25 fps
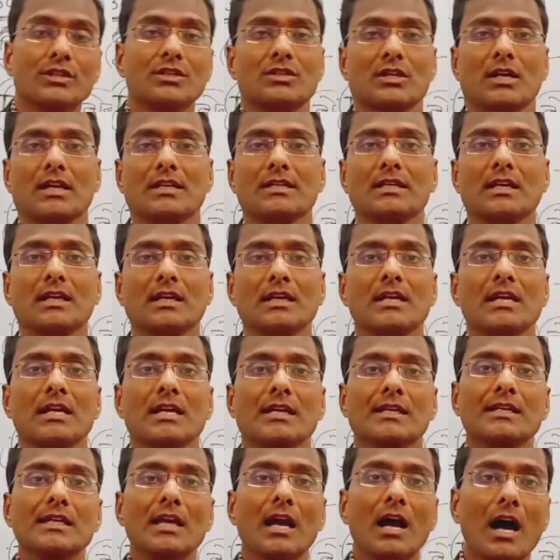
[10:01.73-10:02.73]
होनी चाहिए
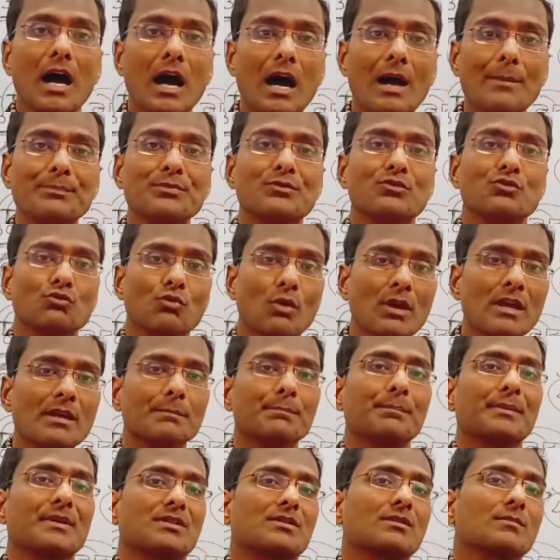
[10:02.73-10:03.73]
कि आप
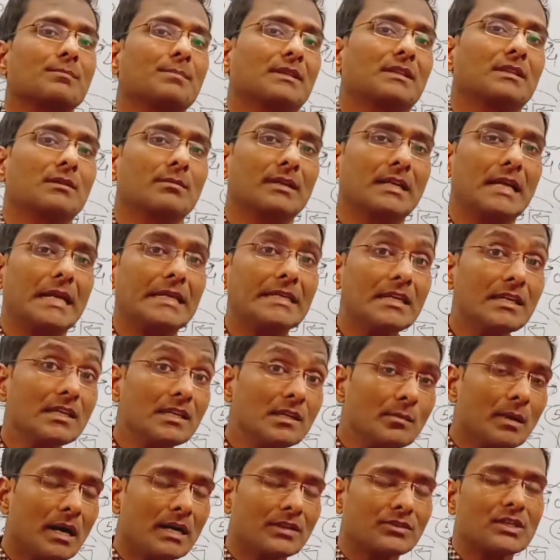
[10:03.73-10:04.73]
स्वयं प्रश्न पत्र बनाइए
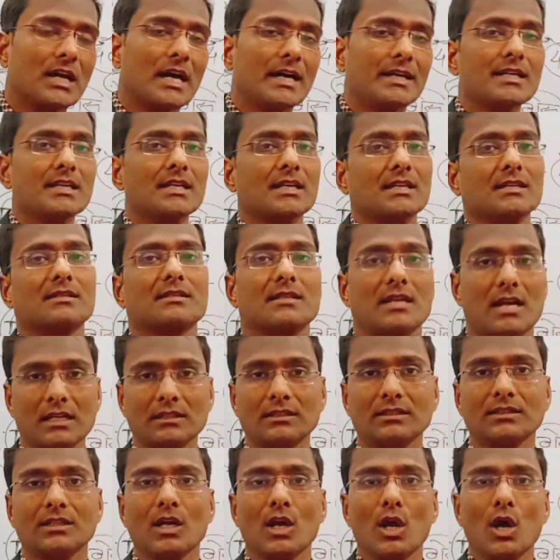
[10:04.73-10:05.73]
ईमानदारी के
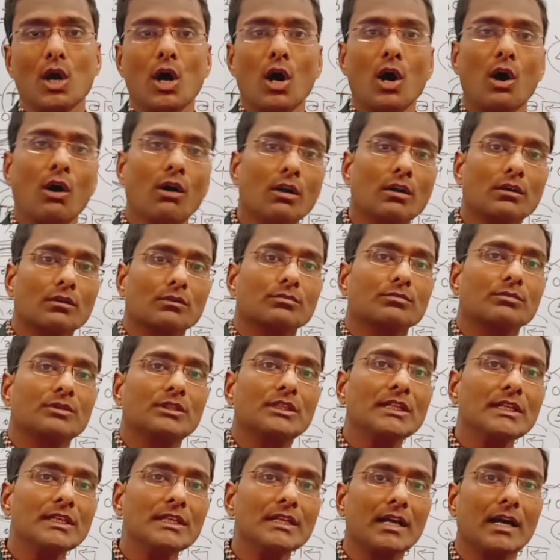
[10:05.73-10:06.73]
साथ और
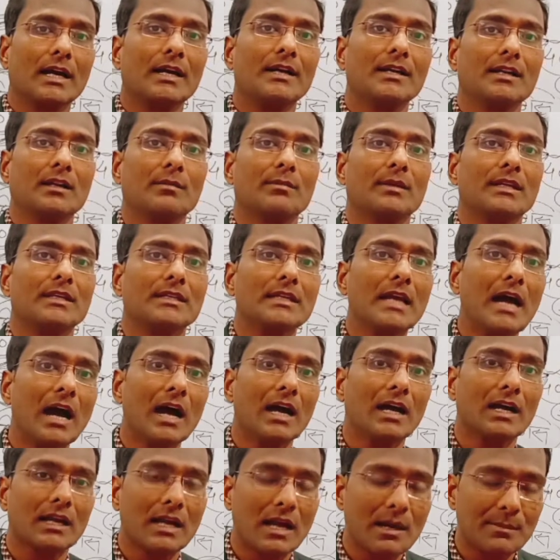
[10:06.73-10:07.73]
तीन घंटे में या
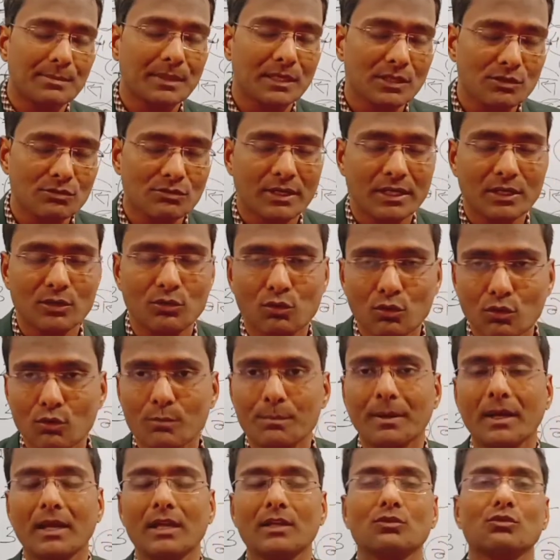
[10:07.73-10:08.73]
अगर आपके जो है
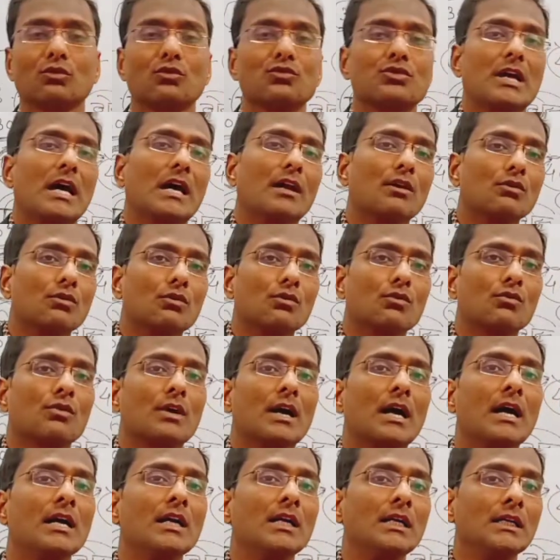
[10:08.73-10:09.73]
ग्रुप है दो चार लोगों
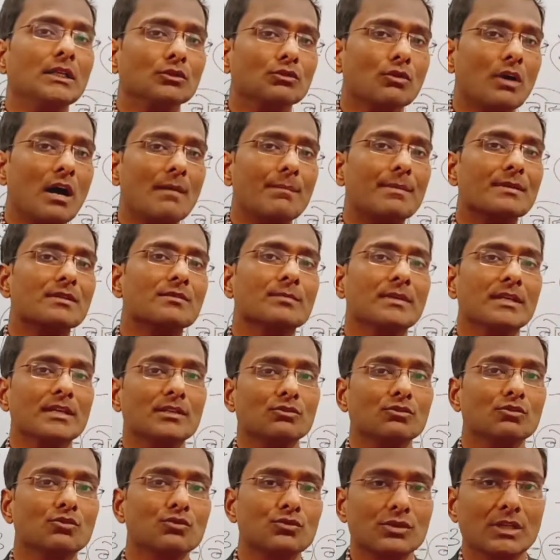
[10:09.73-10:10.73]
का तो आपस में
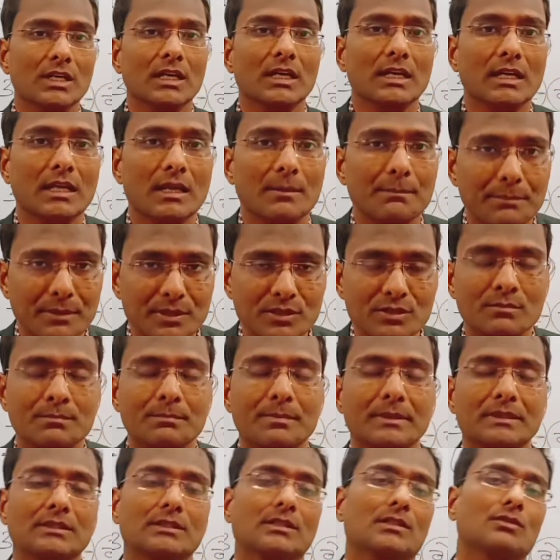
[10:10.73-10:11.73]
एक दूसरे के
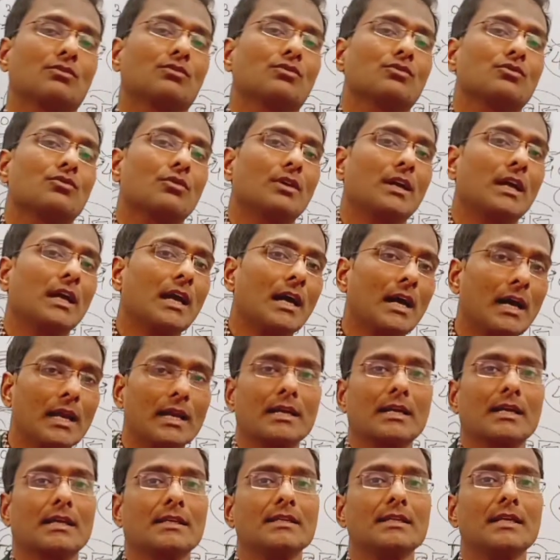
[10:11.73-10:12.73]
प्रश्न पत्र को जो है
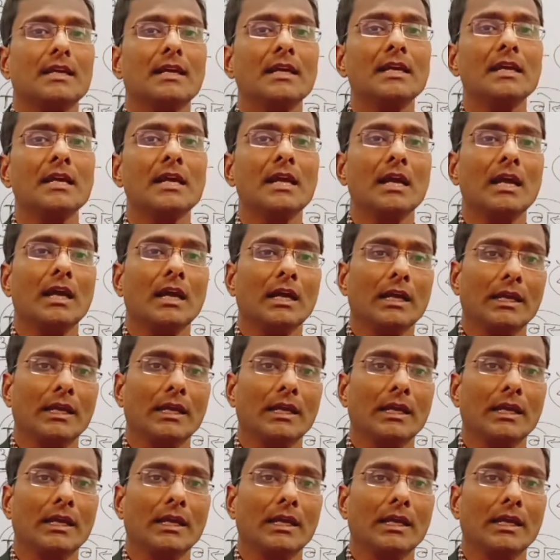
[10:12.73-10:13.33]
हल करिए